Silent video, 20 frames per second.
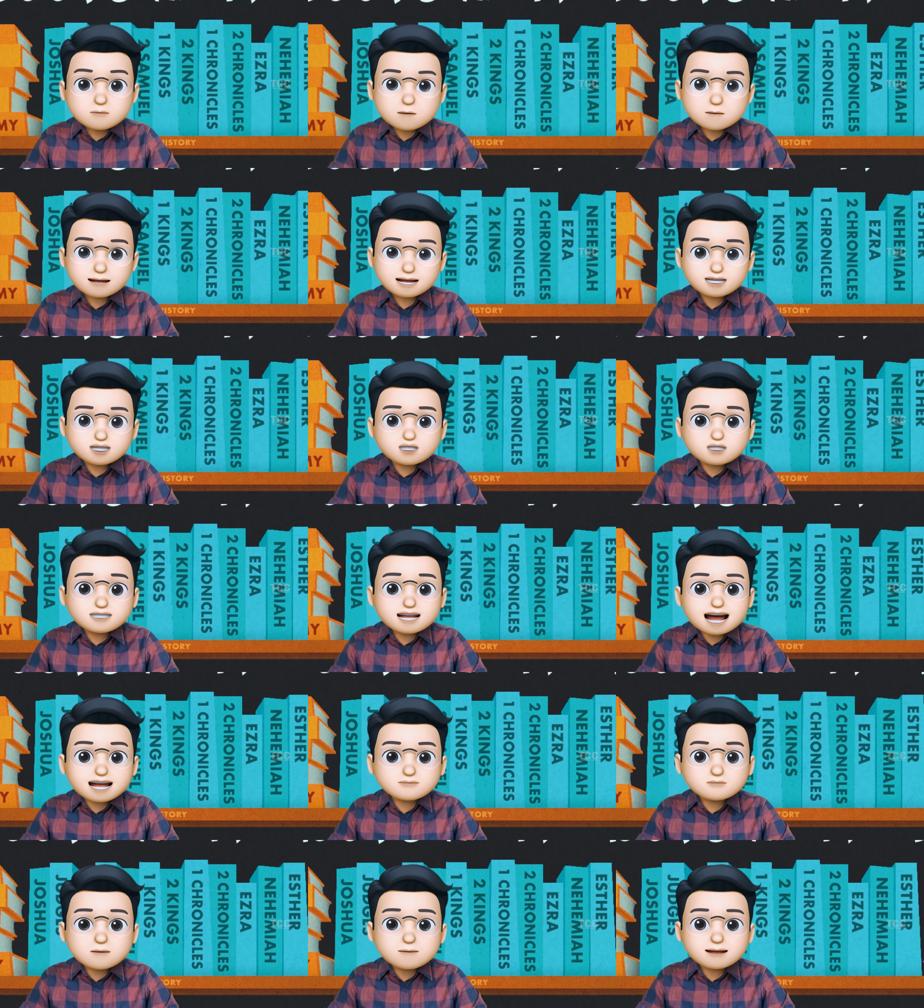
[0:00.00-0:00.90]

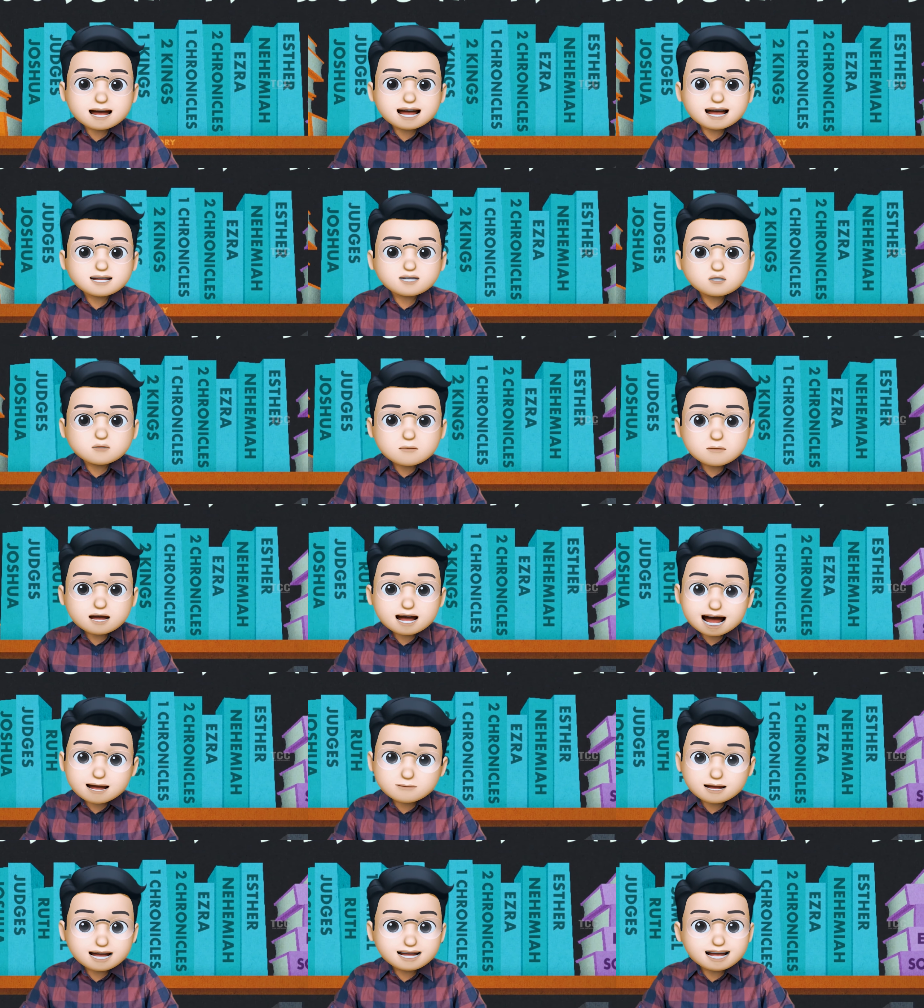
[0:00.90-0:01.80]
పరిశుద్ధాత్మ ప్రేరణతో
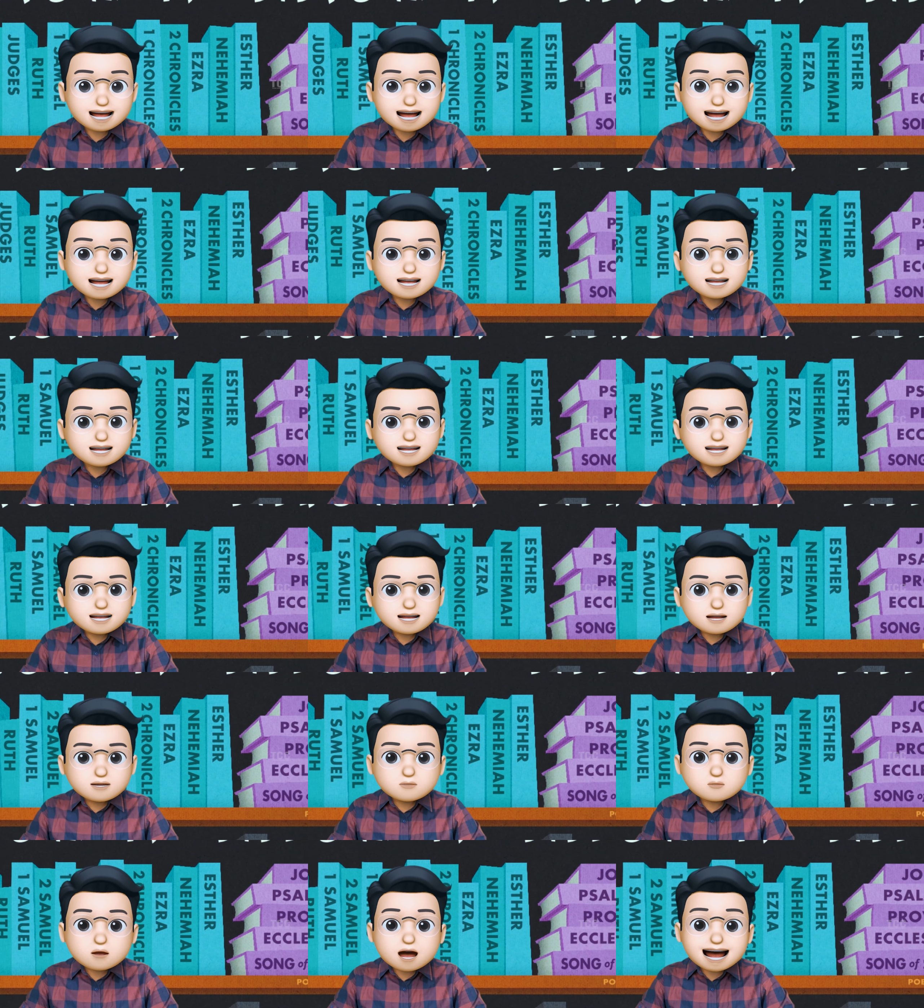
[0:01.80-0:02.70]
రాయబడినా
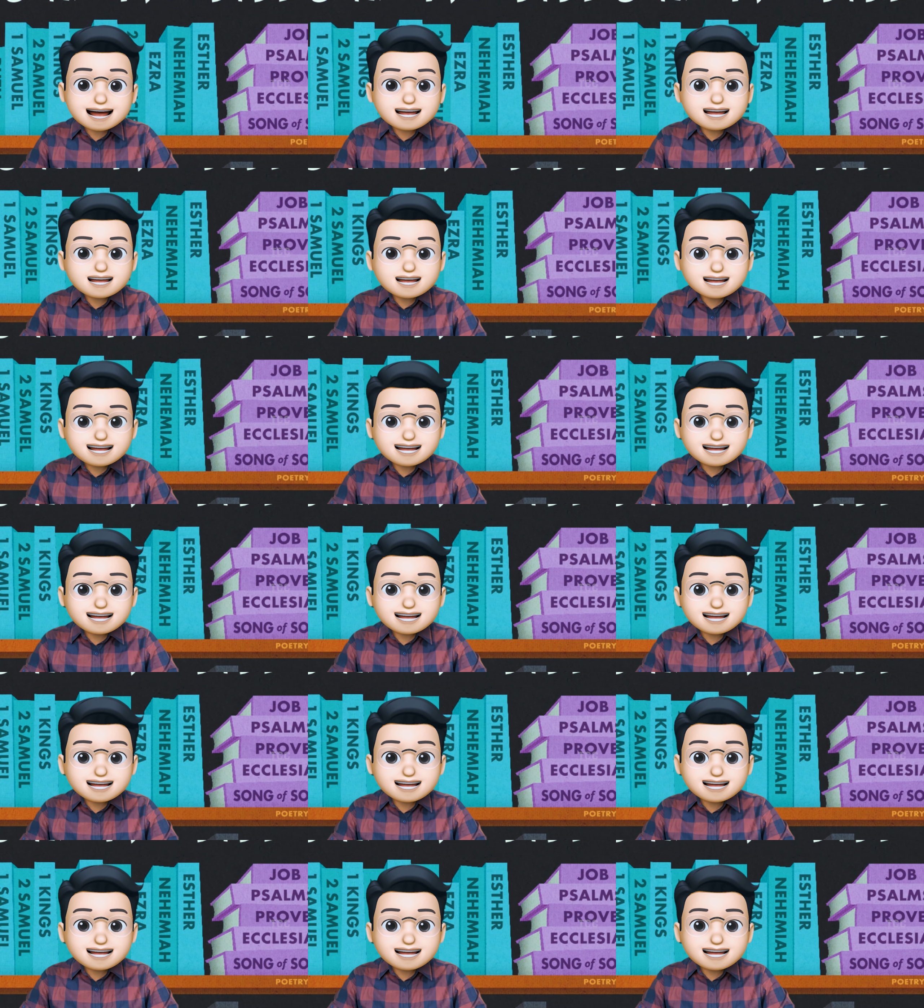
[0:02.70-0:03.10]
వాటిని